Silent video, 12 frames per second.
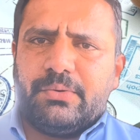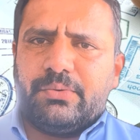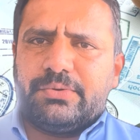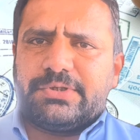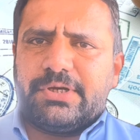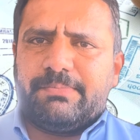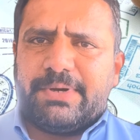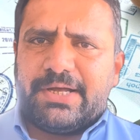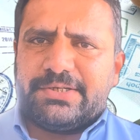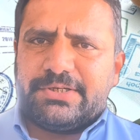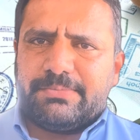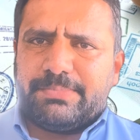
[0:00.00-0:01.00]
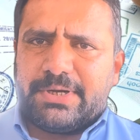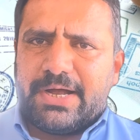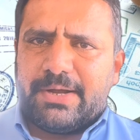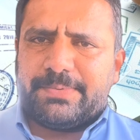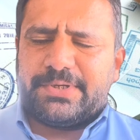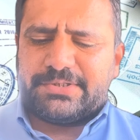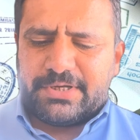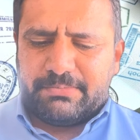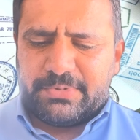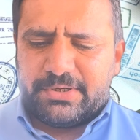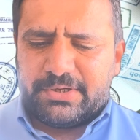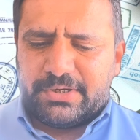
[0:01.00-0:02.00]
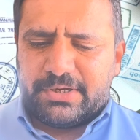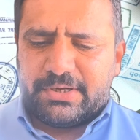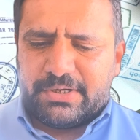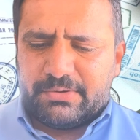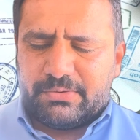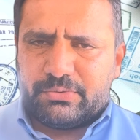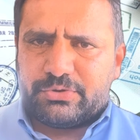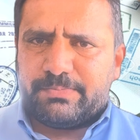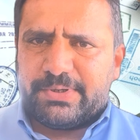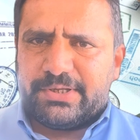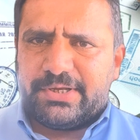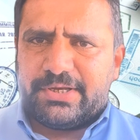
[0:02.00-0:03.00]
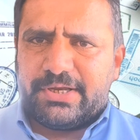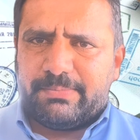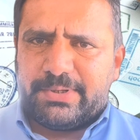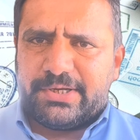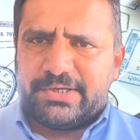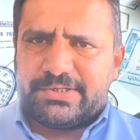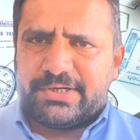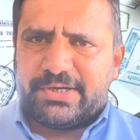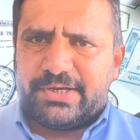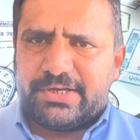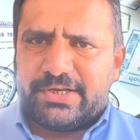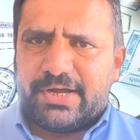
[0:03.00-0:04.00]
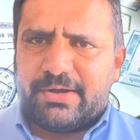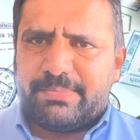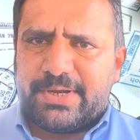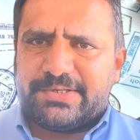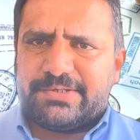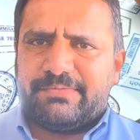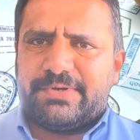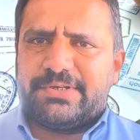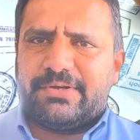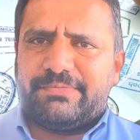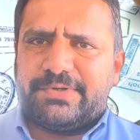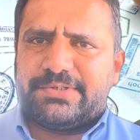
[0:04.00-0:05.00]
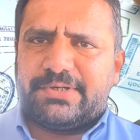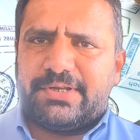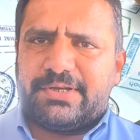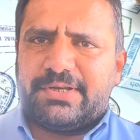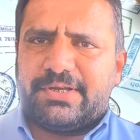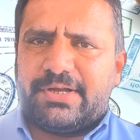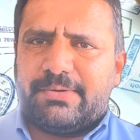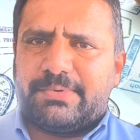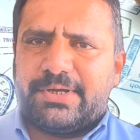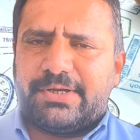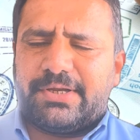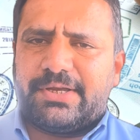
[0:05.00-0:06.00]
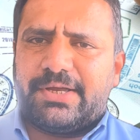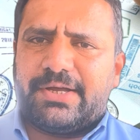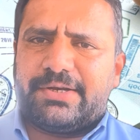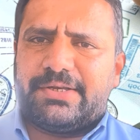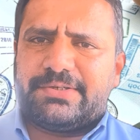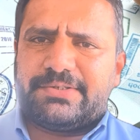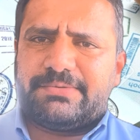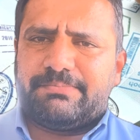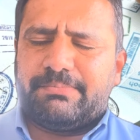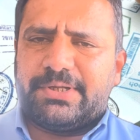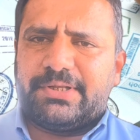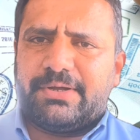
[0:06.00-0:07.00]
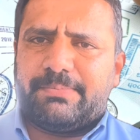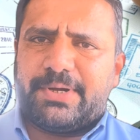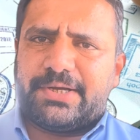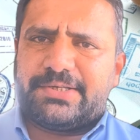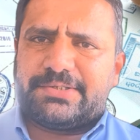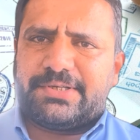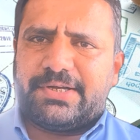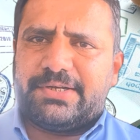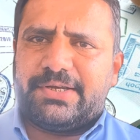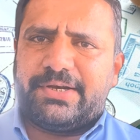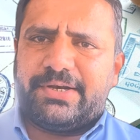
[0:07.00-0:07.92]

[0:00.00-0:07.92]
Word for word: उसके बाद जब आपके सामने उस बंदे की एप्लीकेशन आई है आप एज ए वीज़ा ऑफिसर देखेंगे आप कहेंगे कि यार ये बंदा पाकिस्तान या